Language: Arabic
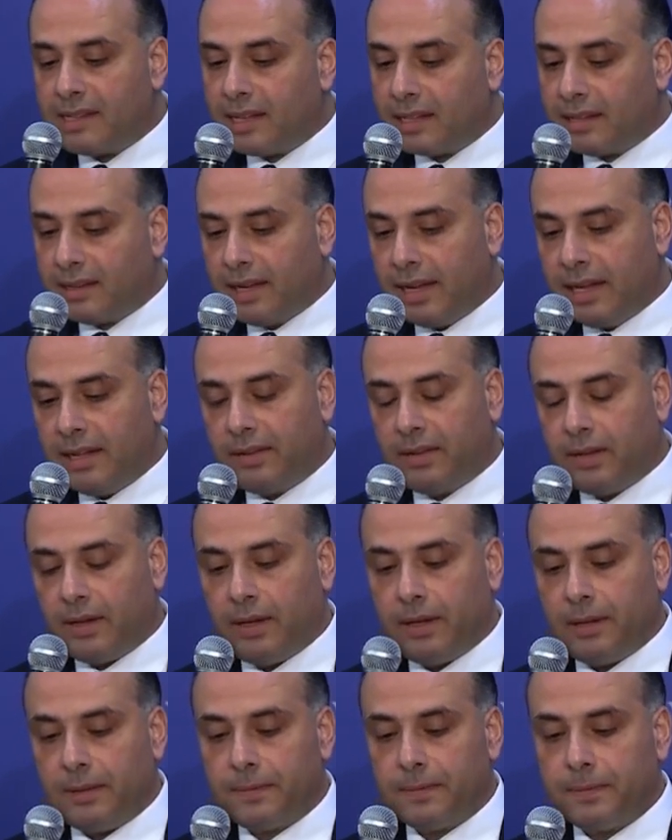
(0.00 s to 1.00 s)

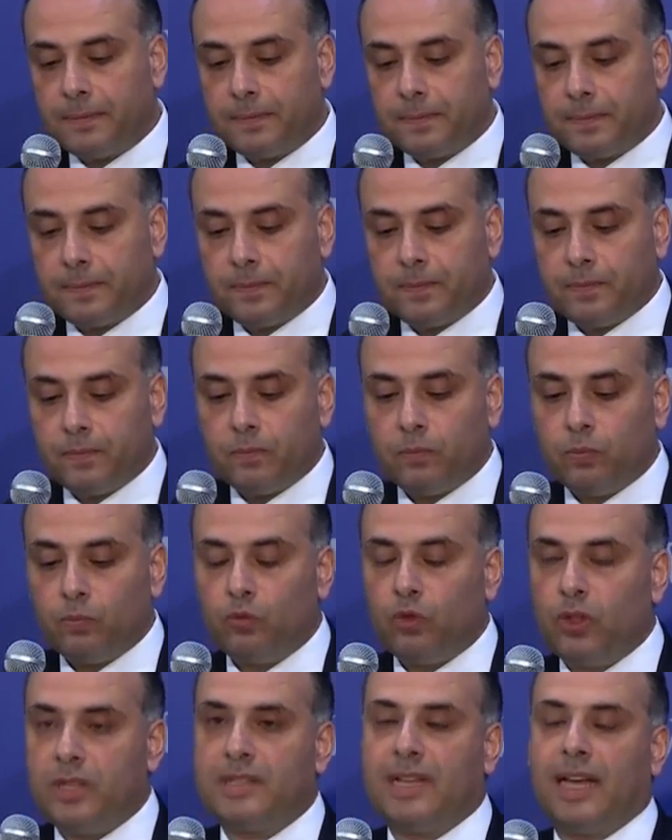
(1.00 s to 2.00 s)
الثالثه
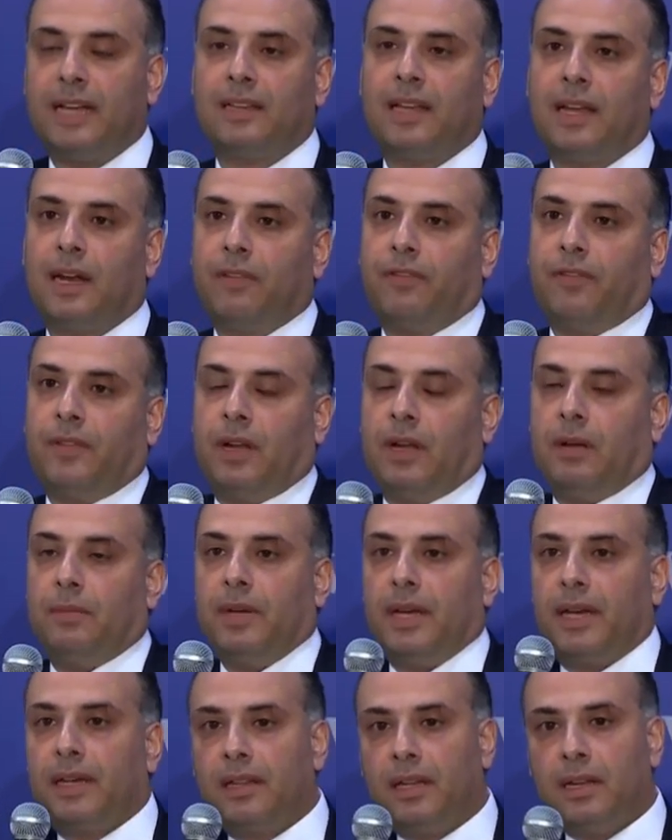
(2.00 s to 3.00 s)
اذا اعترفنا
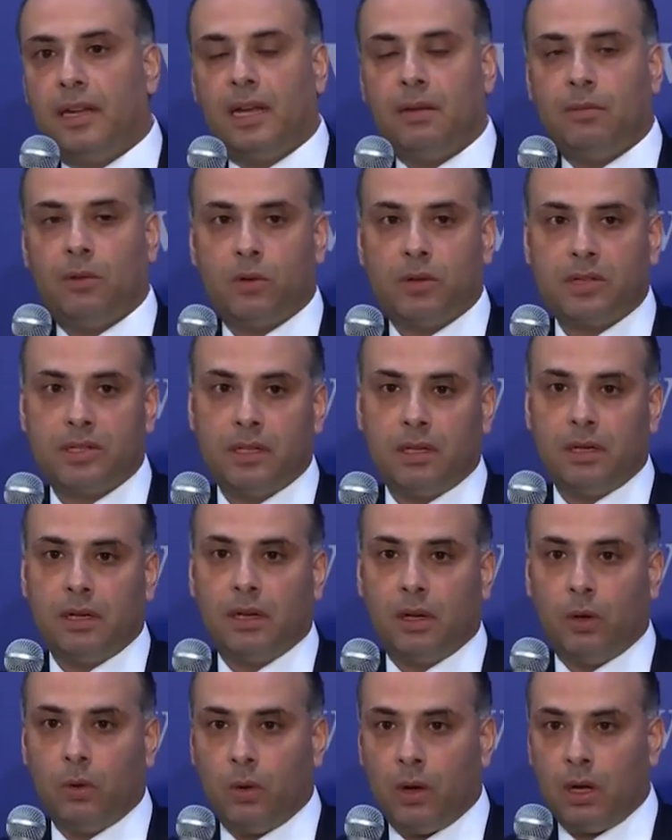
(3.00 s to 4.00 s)
باختلال موازين
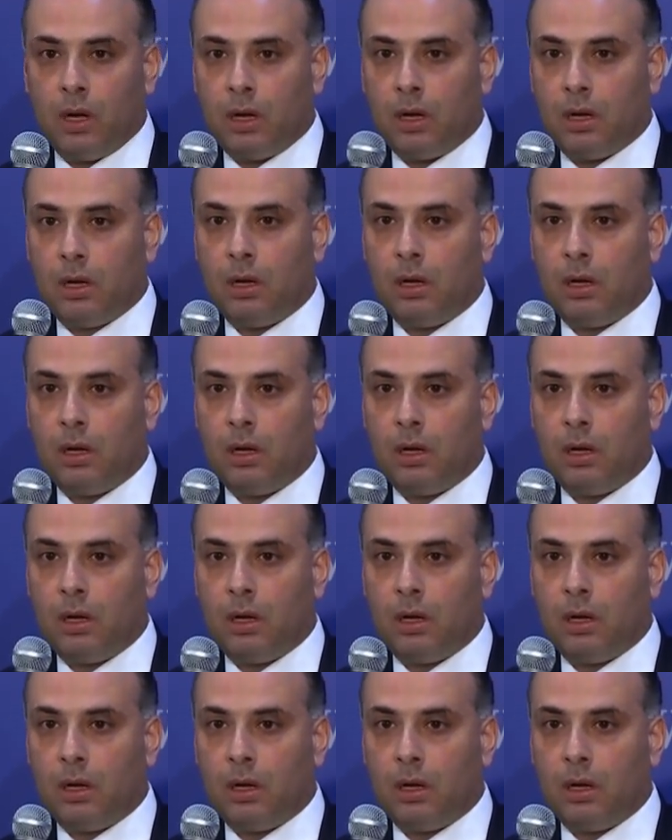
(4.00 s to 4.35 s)
القوى